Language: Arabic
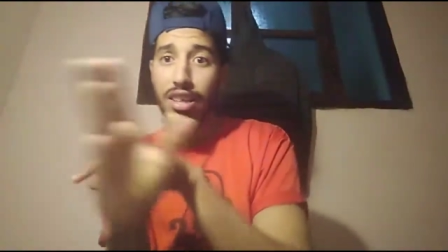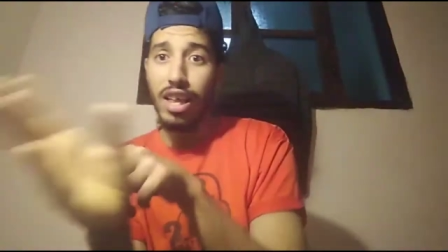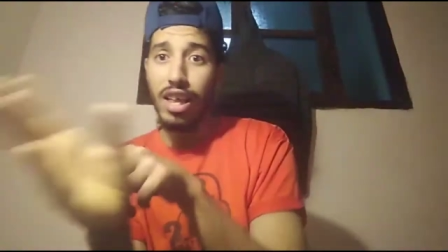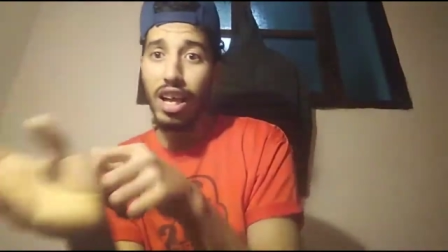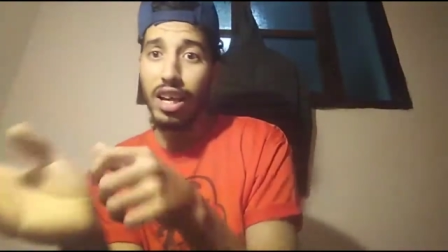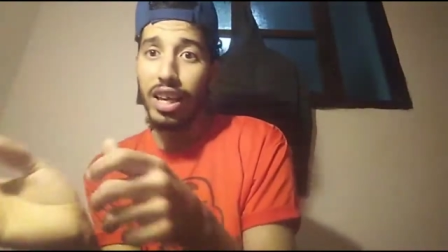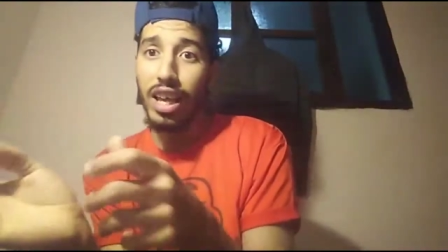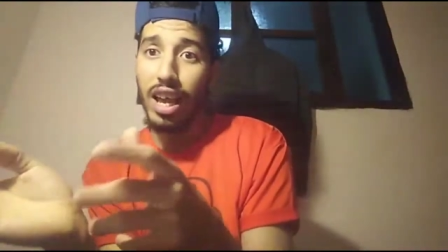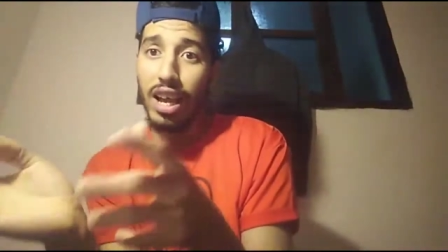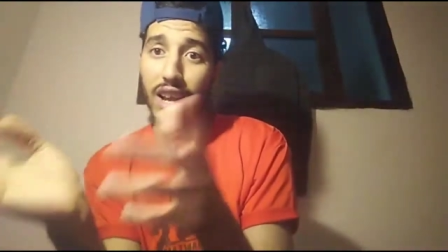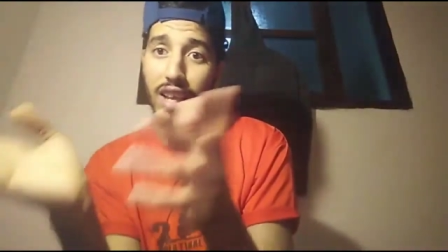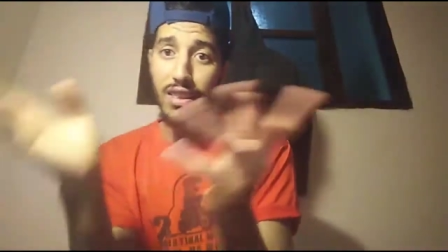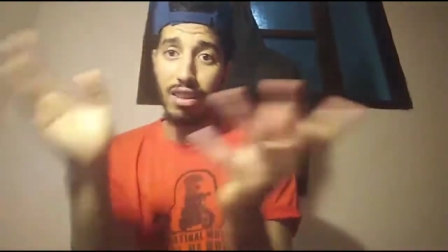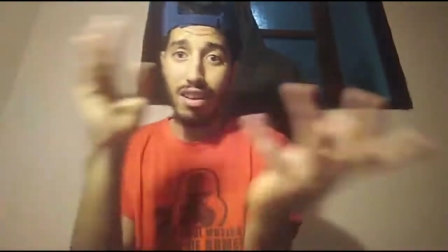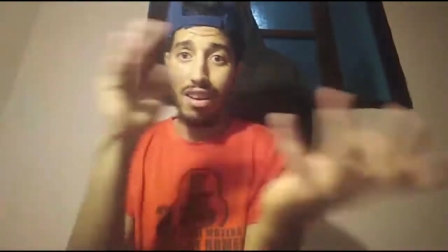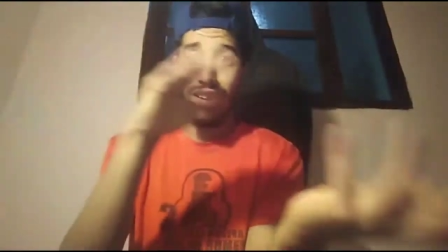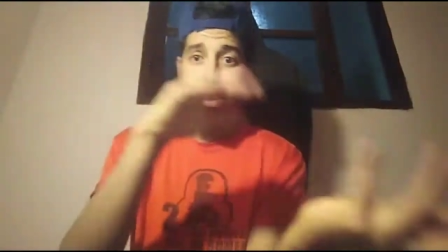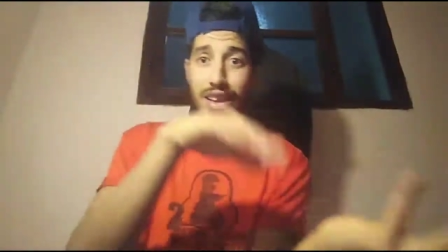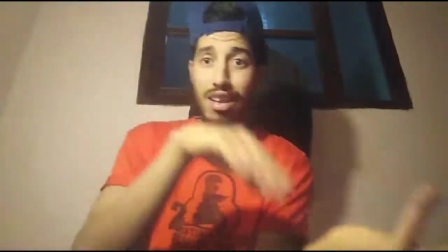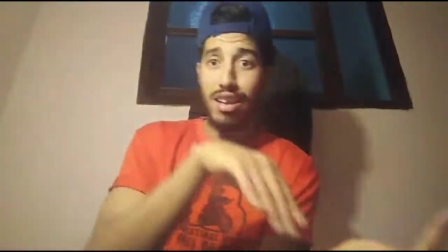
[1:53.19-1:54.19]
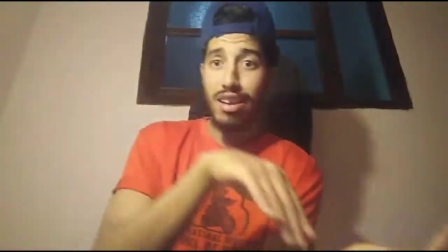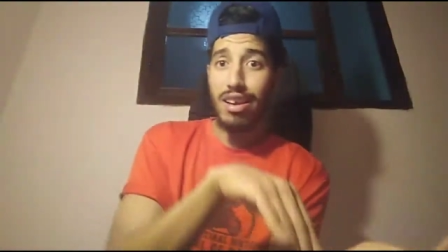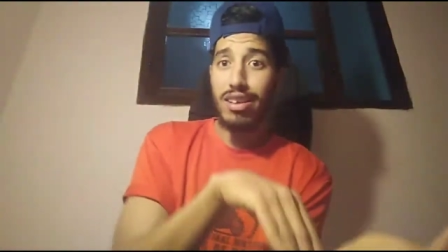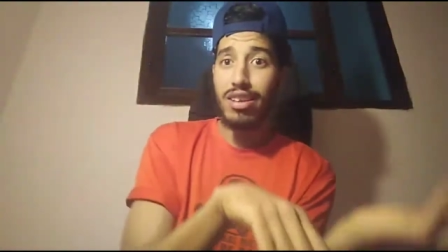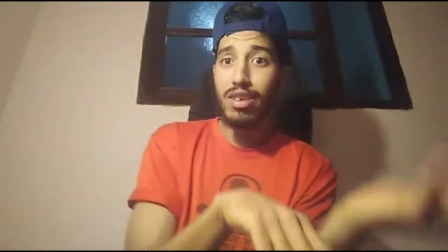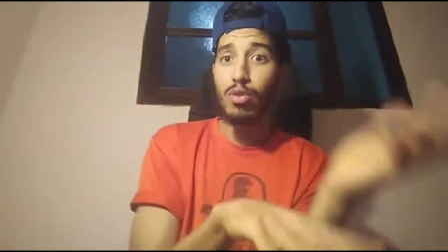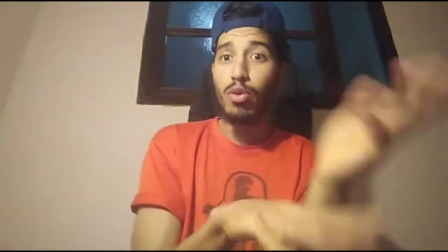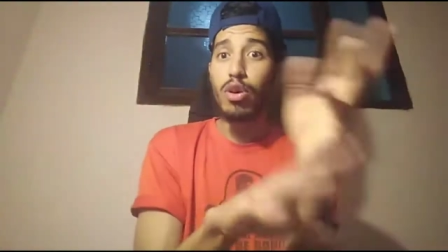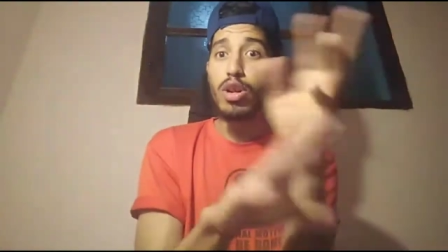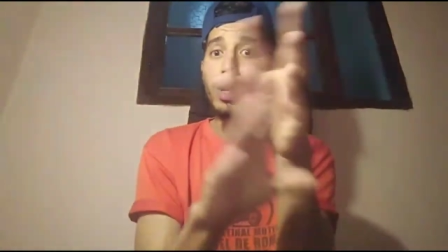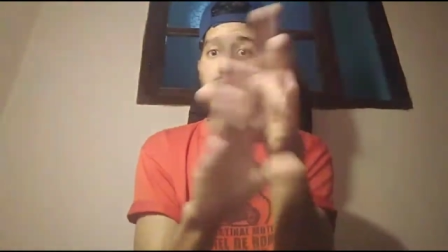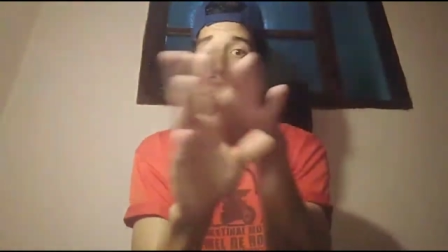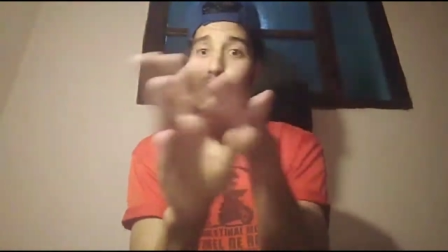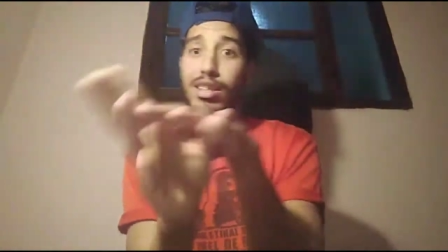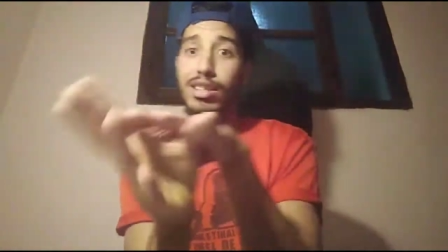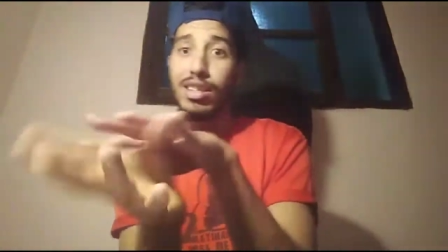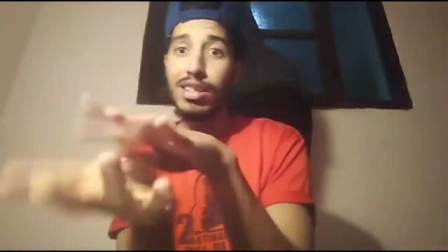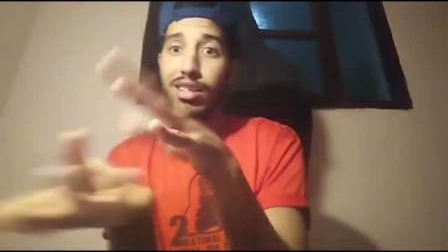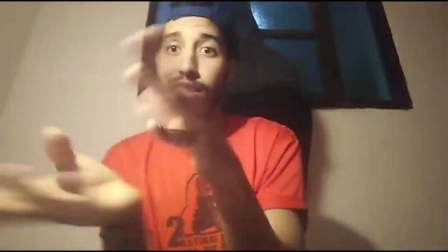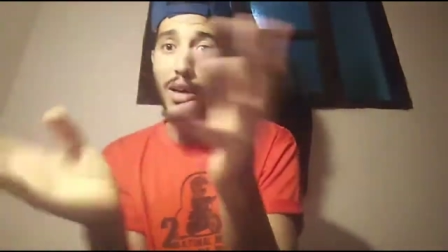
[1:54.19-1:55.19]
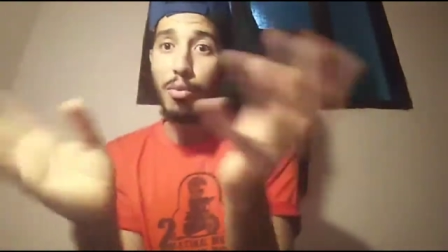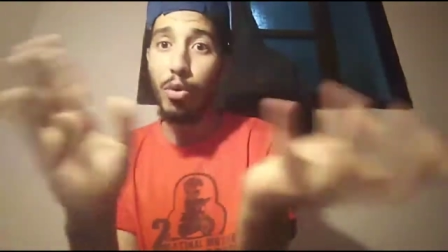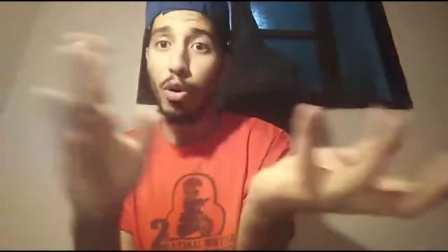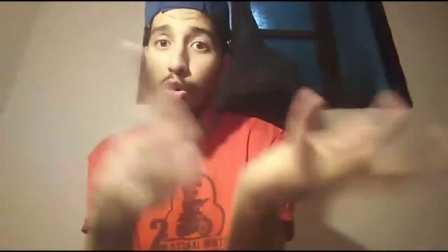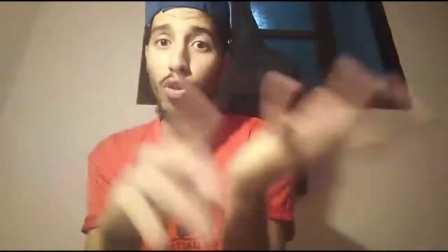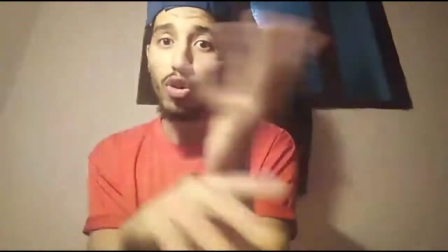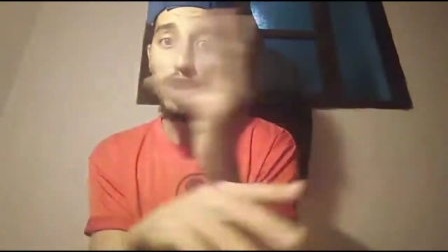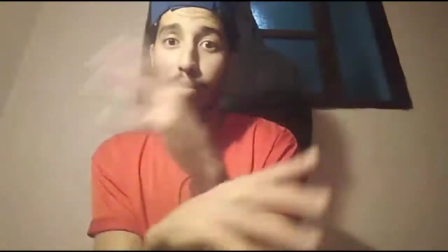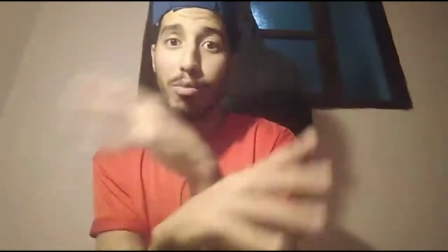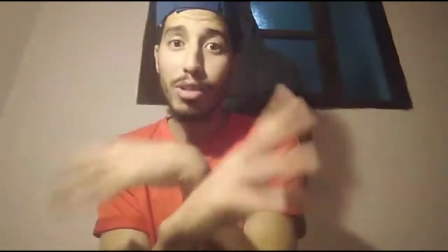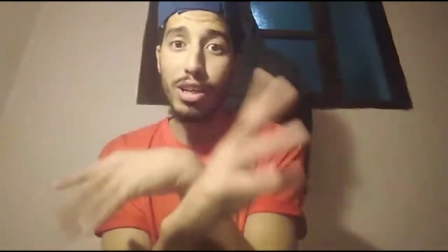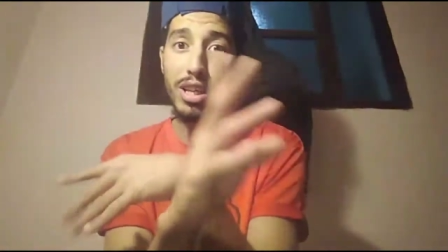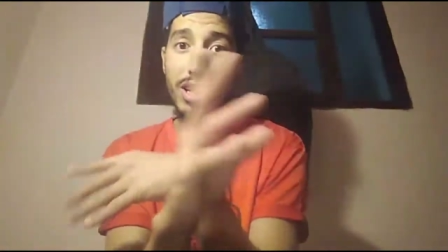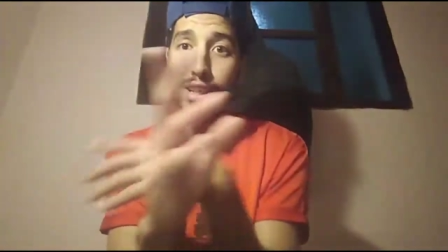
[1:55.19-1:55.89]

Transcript: اضحك هكذا انا انا ويتسابقون من